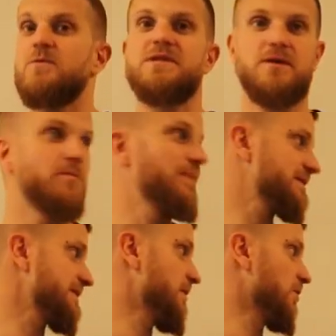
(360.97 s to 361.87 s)
ou c'est au
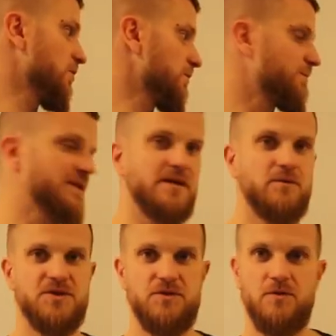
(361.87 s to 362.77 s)
passé en compte, passé
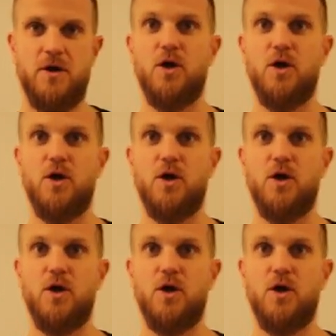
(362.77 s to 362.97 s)
continu.